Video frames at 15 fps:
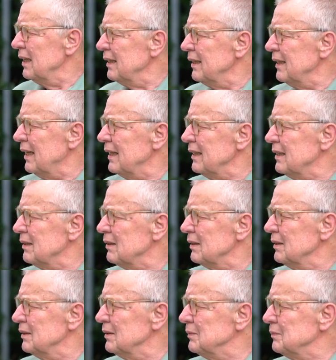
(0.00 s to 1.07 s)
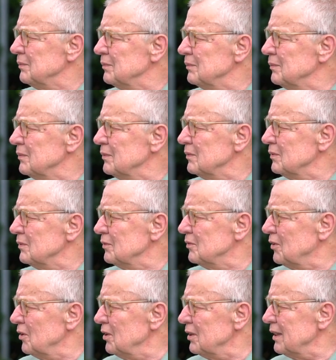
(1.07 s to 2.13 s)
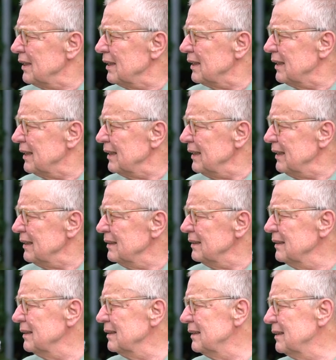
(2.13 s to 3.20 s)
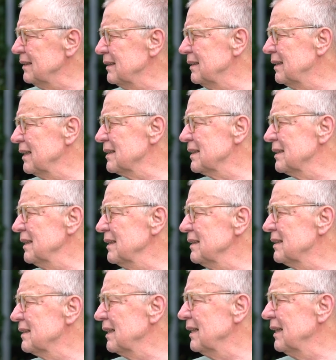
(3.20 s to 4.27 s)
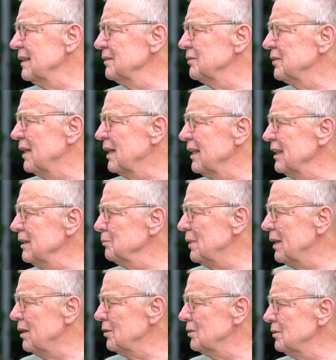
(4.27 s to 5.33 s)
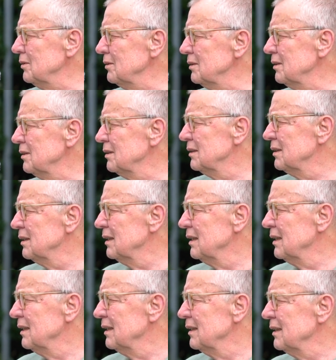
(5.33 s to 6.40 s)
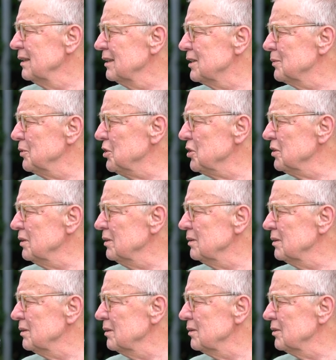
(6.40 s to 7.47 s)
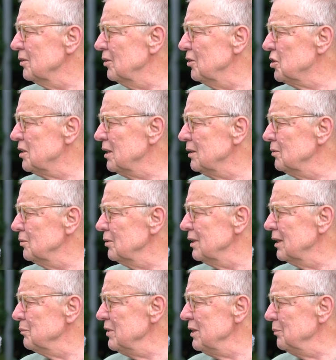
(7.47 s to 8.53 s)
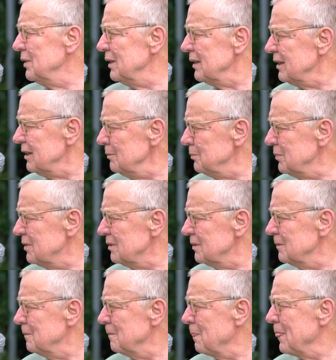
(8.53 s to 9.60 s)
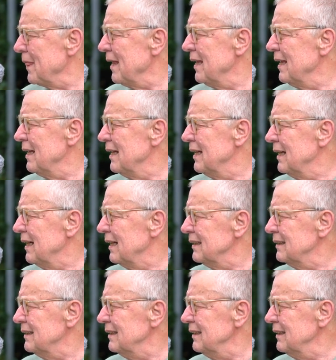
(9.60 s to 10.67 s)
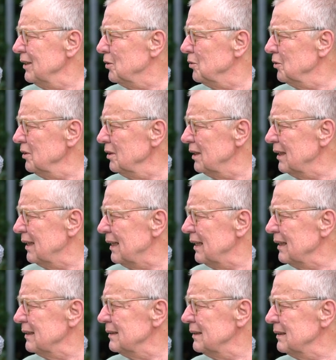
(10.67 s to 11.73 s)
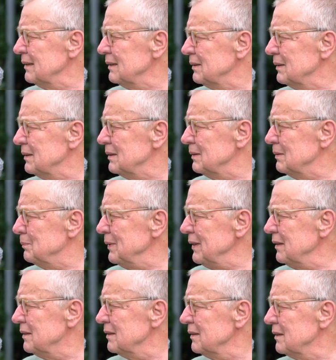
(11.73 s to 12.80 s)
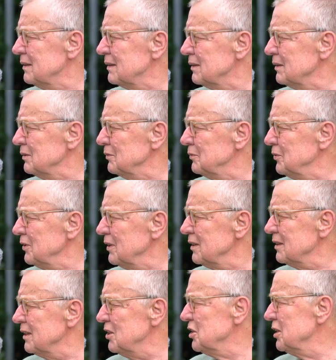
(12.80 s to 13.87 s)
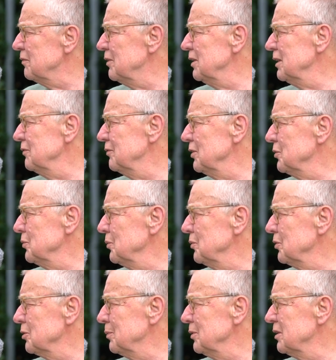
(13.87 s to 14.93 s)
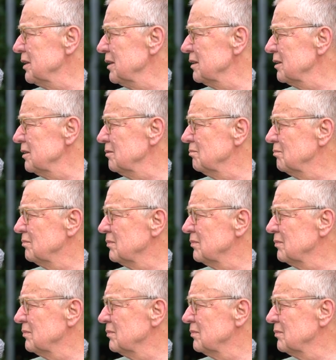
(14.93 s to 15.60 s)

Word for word: Naja, ich ähm, wollte erreichen, dass es eine Vereinbarung zwischen Deutschland und Namibia gibt, die die Grundlage äh, bietet für gesellschaftliche Versöhnungsprozesse.